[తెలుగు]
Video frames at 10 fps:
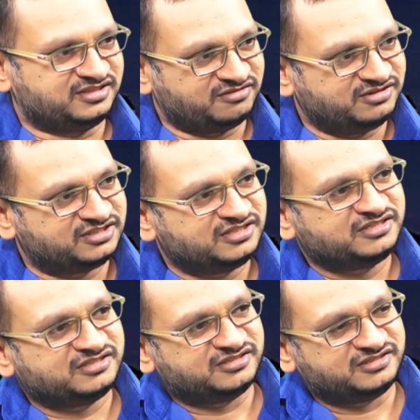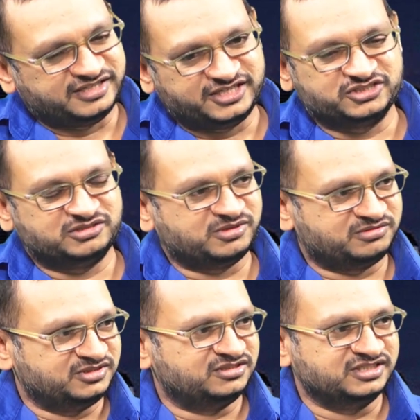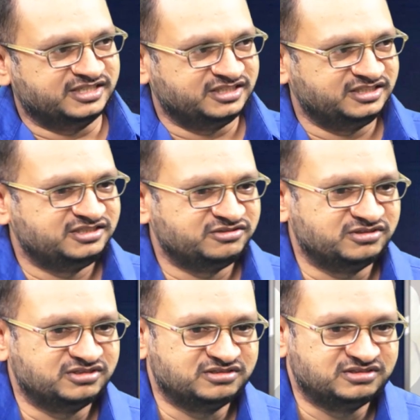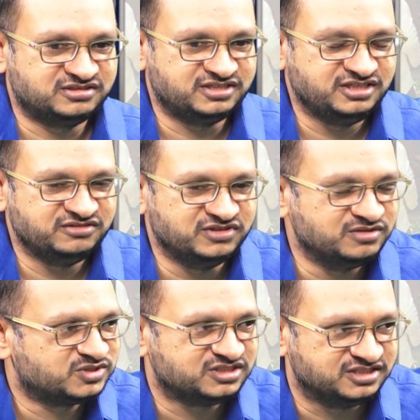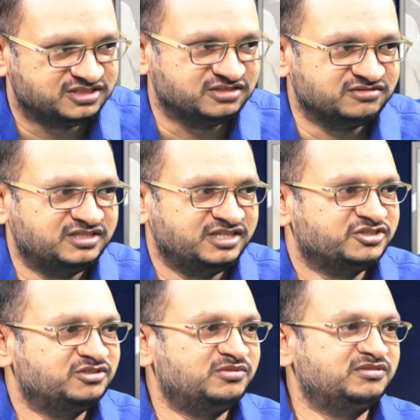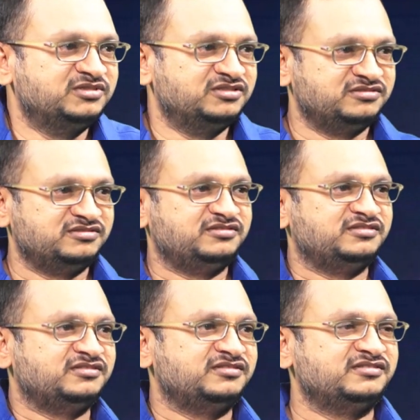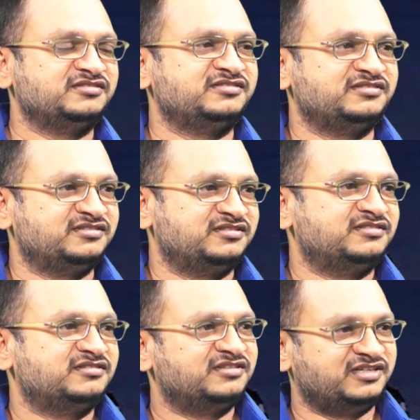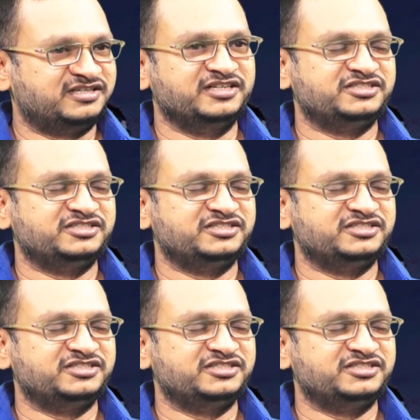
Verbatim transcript: తర్వాత డైరెక్షన్ డిపార్ట్మెంట్ జాయిన్ అయ్యి త్రీ ఫిలిమ్స్కి చేశాను డైరెక్షన్ డిపార్ట్మెంట్ ఓ అక్కడి